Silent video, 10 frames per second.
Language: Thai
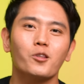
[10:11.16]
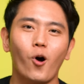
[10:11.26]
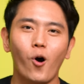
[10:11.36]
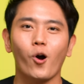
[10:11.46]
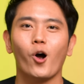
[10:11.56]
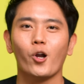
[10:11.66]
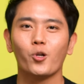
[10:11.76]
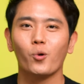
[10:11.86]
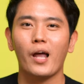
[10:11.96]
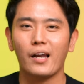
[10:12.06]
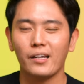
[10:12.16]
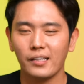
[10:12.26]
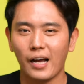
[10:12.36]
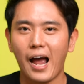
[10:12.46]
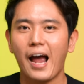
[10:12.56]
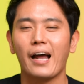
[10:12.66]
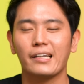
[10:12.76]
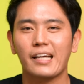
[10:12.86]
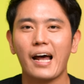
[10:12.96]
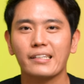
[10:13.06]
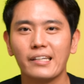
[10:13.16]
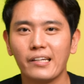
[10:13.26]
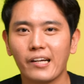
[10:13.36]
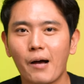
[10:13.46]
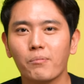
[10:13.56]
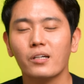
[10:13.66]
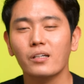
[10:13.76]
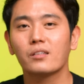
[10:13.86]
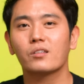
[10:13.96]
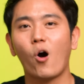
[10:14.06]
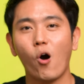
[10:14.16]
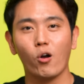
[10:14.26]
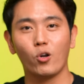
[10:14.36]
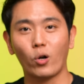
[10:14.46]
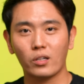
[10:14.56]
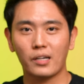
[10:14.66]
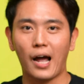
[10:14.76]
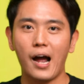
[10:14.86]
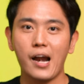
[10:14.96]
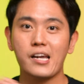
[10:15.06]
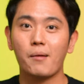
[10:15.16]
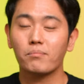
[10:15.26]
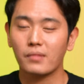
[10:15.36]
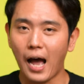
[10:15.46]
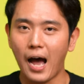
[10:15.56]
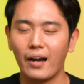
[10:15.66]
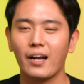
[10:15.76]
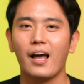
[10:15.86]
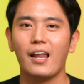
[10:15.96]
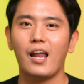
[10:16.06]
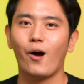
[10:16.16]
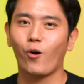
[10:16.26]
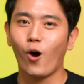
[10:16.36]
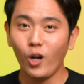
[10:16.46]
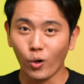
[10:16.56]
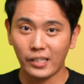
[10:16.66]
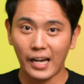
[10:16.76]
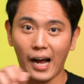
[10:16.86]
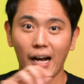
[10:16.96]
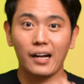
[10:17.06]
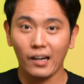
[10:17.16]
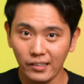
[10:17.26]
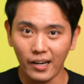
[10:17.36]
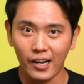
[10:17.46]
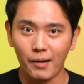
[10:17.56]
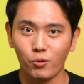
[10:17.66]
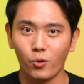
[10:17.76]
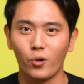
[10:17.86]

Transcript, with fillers: ต้องดูแลเรื่องอาหารการกินครับคือต้องลดทั้งน้ำตาลแล้วก็ลดทั้งเกลือครับทุกค